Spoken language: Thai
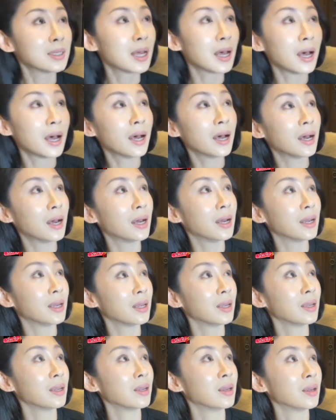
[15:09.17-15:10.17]
ใช่
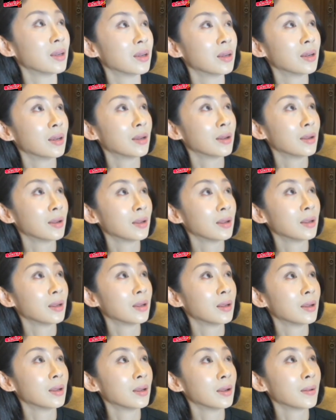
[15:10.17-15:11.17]
แล้ว
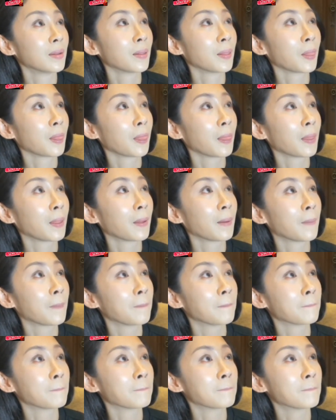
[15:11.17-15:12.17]
ก็คือ
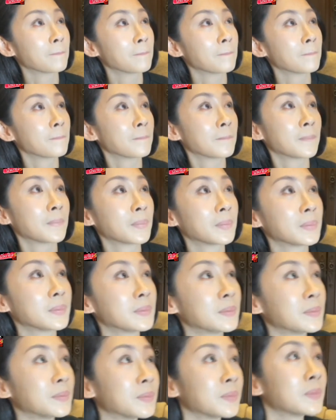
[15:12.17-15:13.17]
แฟนเล่นมือถื
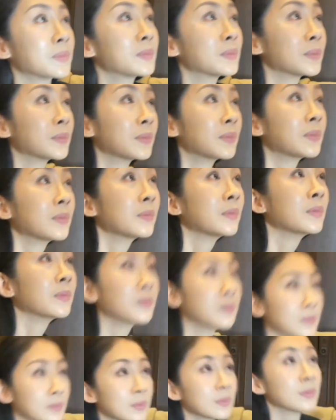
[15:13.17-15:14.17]
ออยู่ตอน
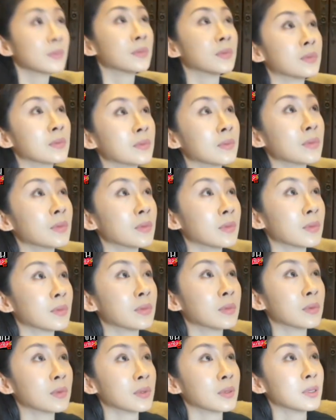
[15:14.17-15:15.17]
เล่าแบบ
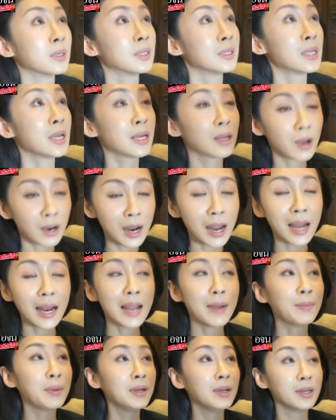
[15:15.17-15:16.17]
ละเอียดฉันก็นั่ง
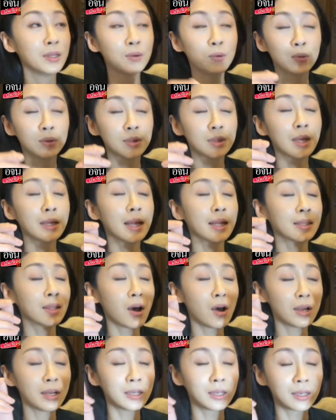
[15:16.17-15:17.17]
เล่นมือถืออยู่ตั้งแต่
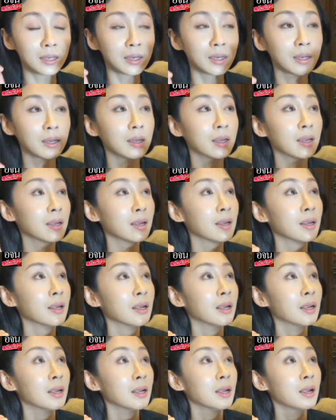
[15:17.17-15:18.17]
ตอนแล้วยังไงต่อ
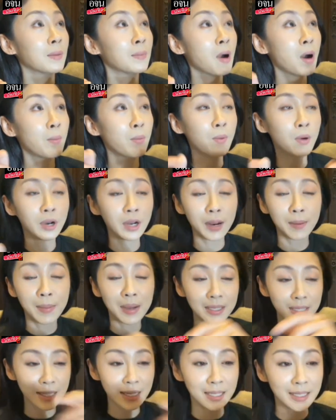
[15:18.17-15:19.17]
แล้วพอโมเดิน
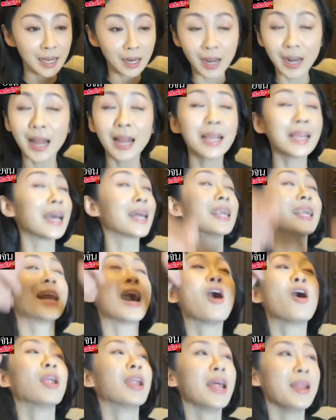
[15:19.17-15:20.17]
มาฉี่ฉันก็นั่งยัง
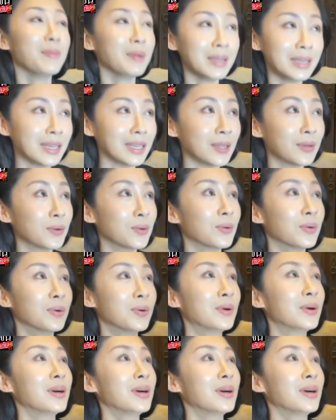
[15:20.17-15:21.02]
นอนเล่นมือถืออยู่